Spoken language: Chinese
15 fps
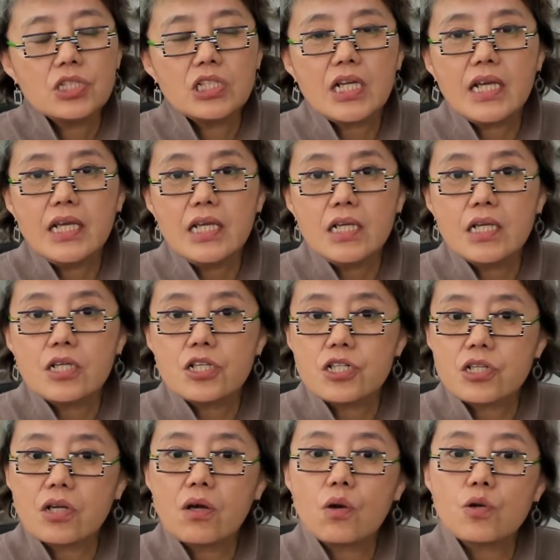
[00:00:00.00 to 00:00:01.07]
这个
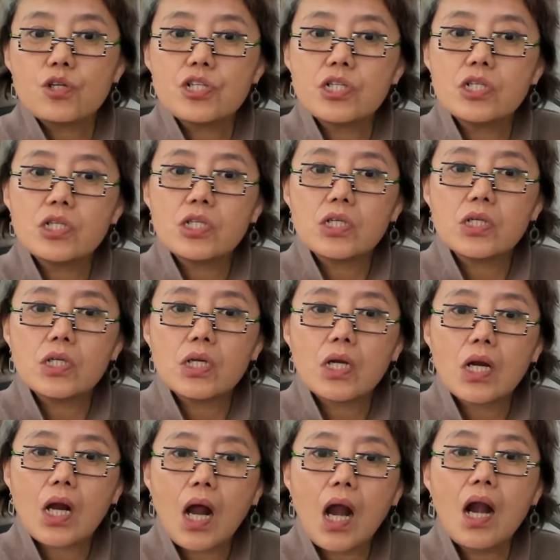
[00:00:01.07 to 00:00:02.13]
时候
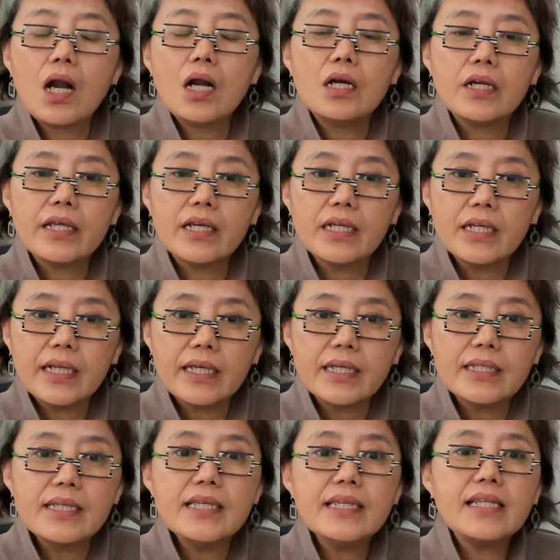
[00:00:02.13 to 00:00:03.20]
是二零
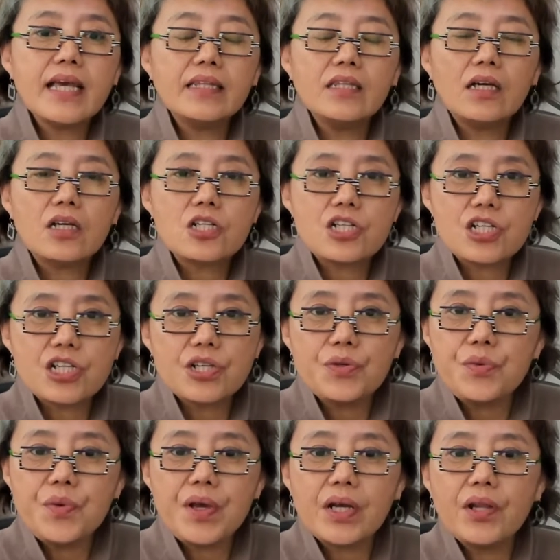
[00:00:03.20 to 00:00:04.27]
零一年的十一
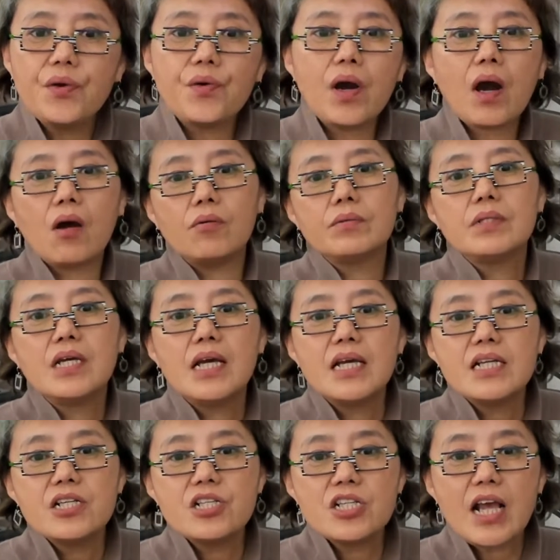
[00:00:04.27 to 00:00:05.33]
月六号，
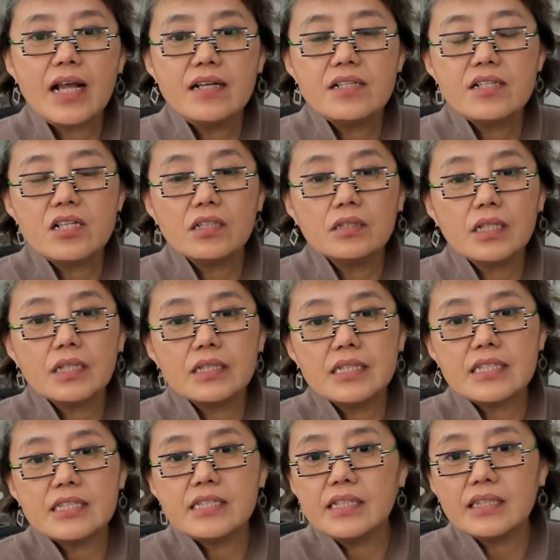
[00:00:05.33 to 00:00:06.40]
战争呢
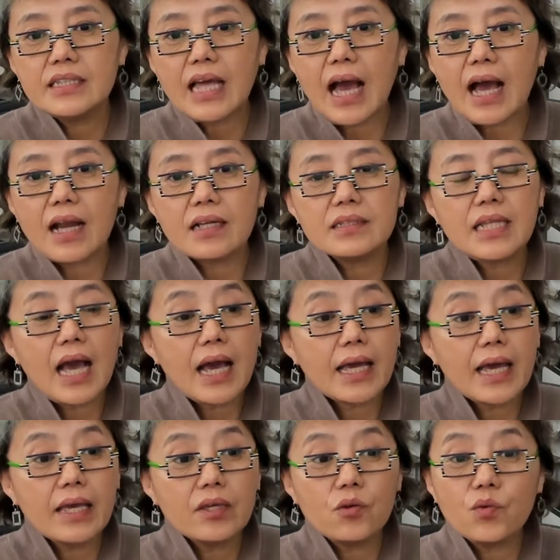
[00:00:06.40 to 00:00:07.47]
已经打了大
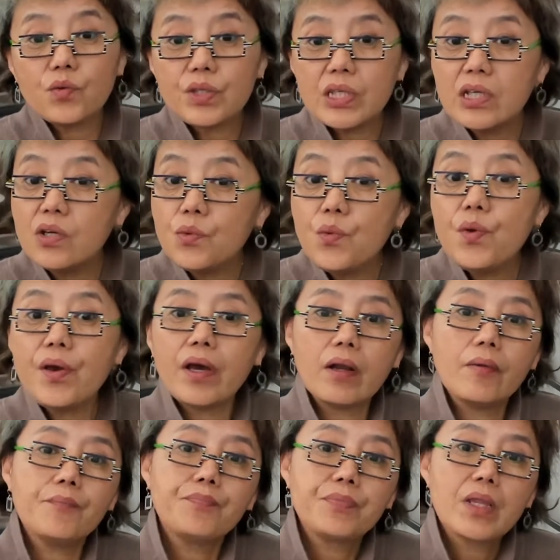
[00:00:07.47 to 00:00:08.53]
概有一个月
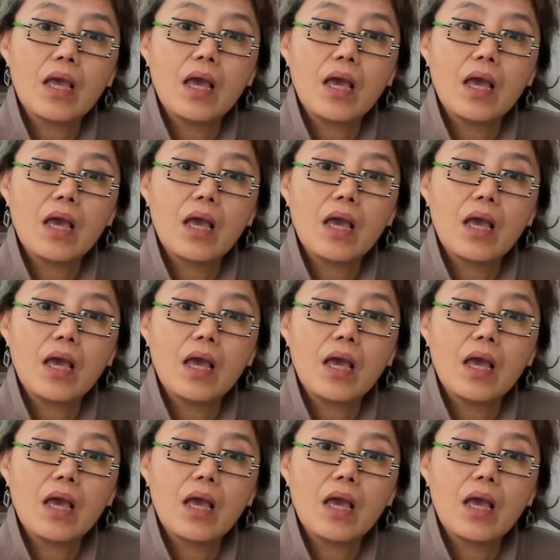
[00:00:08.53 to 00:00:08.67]
了。